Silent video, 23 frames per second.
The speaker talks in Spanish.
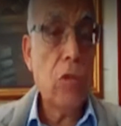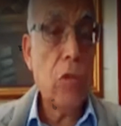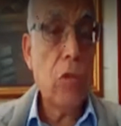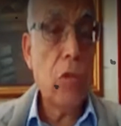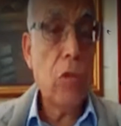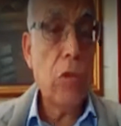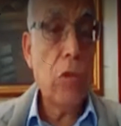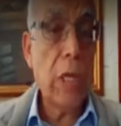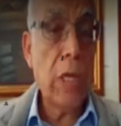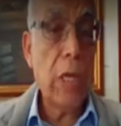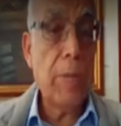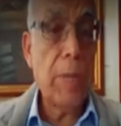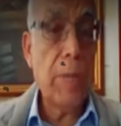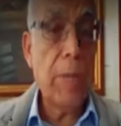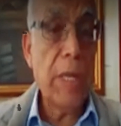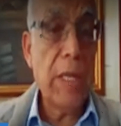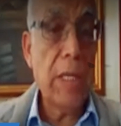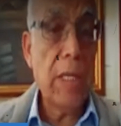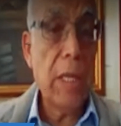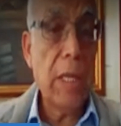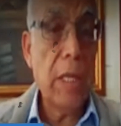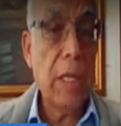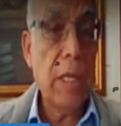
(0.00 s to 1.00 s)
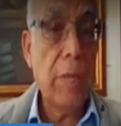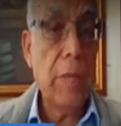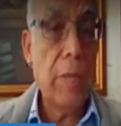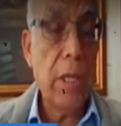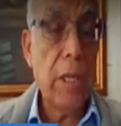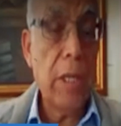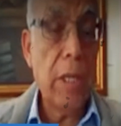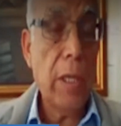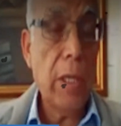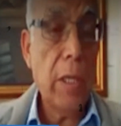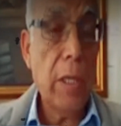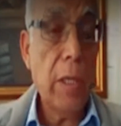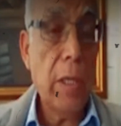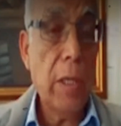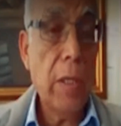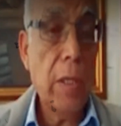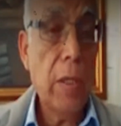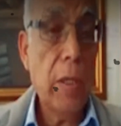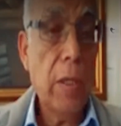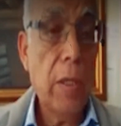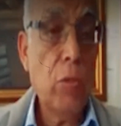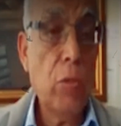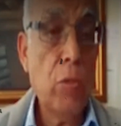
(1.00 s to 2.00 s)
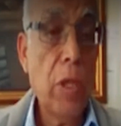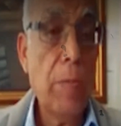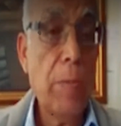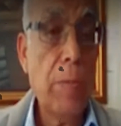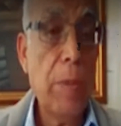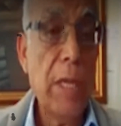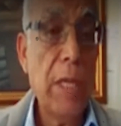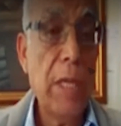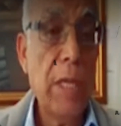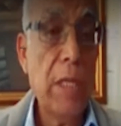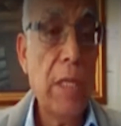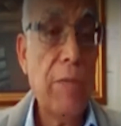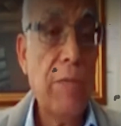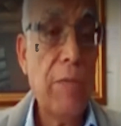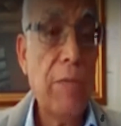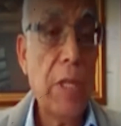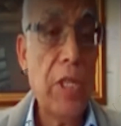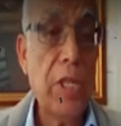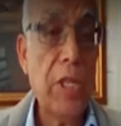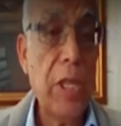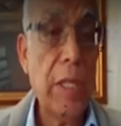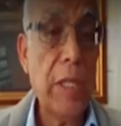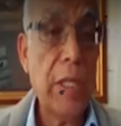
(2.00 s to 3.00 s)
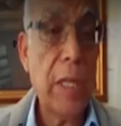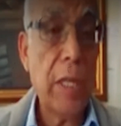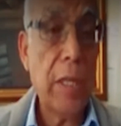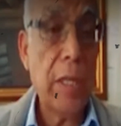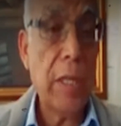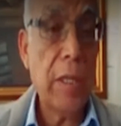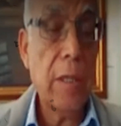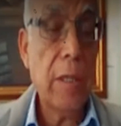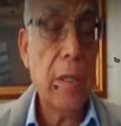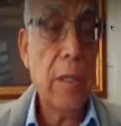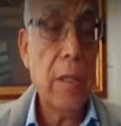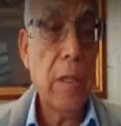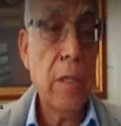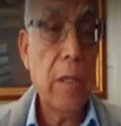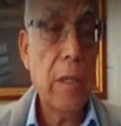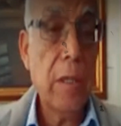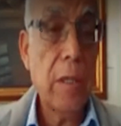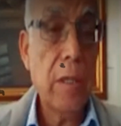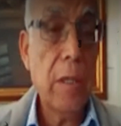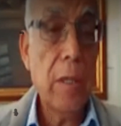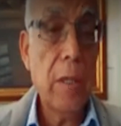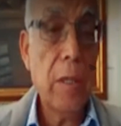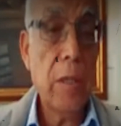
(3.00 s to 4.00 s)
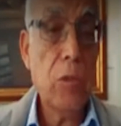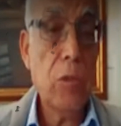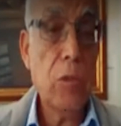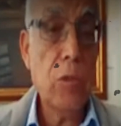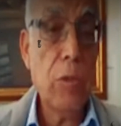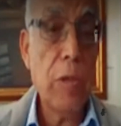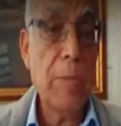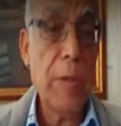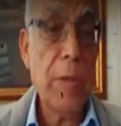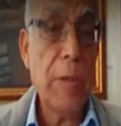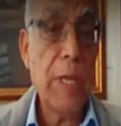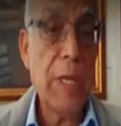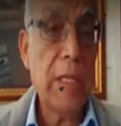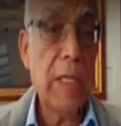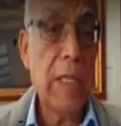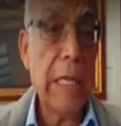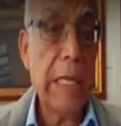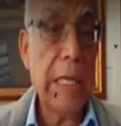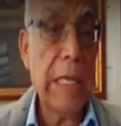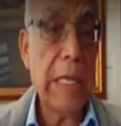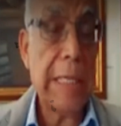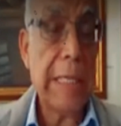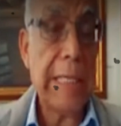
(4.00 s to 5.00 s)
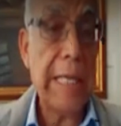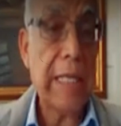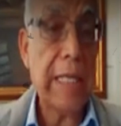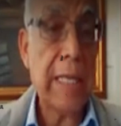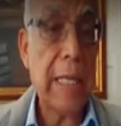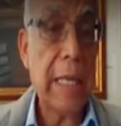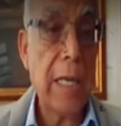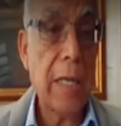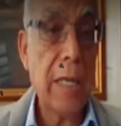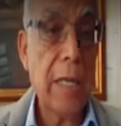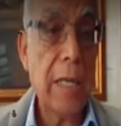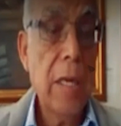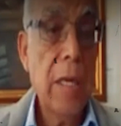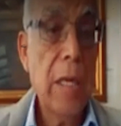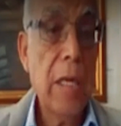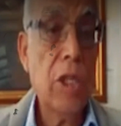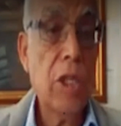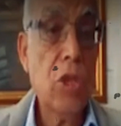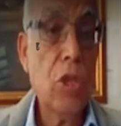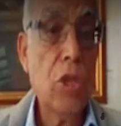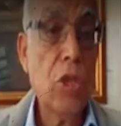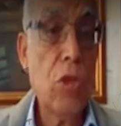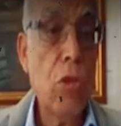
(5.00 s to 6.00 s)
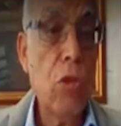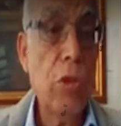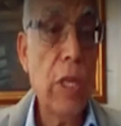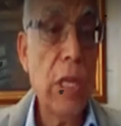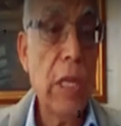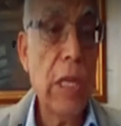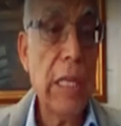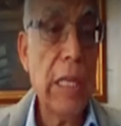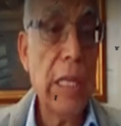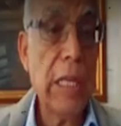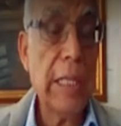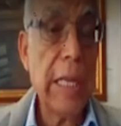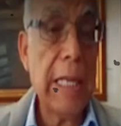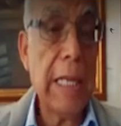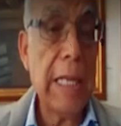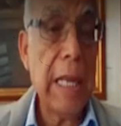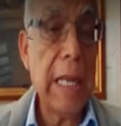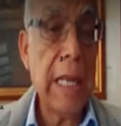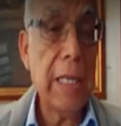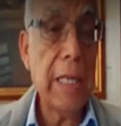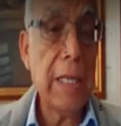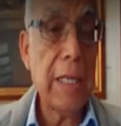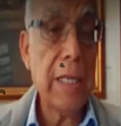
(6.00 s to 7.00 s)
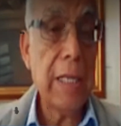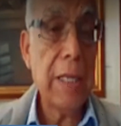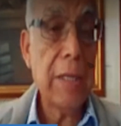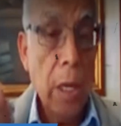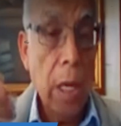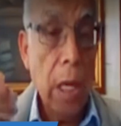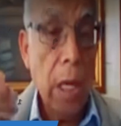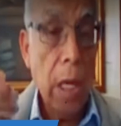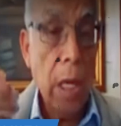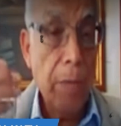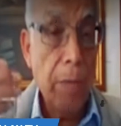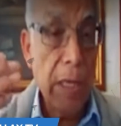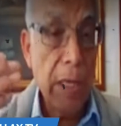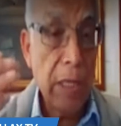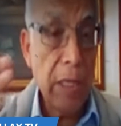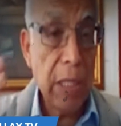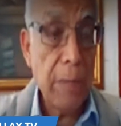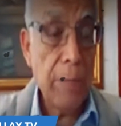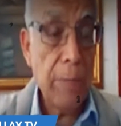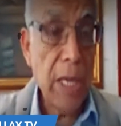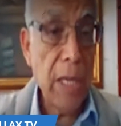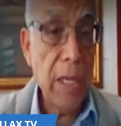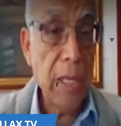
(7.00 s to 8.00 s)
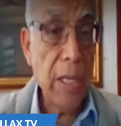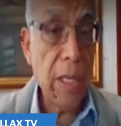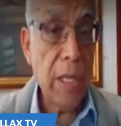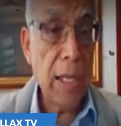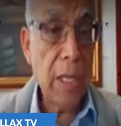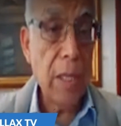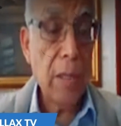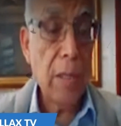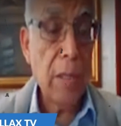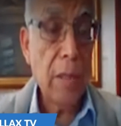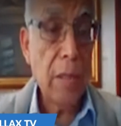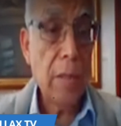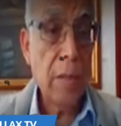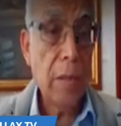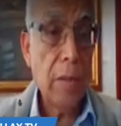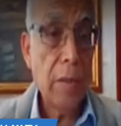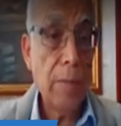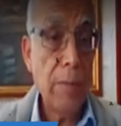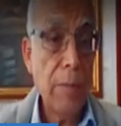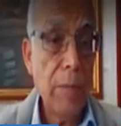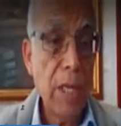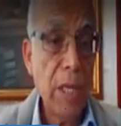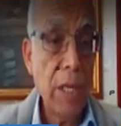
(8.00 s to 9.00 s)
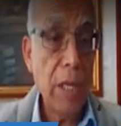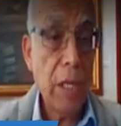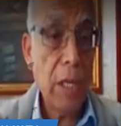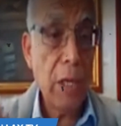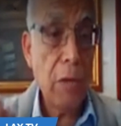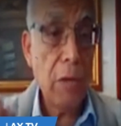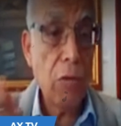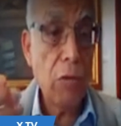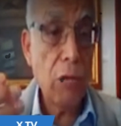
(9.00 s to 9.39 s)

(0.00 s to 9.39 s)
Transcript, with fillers: de la prensa limeña es una prensa fascista, es una prensa nazista, esconde la realidad. La prensa miente, miente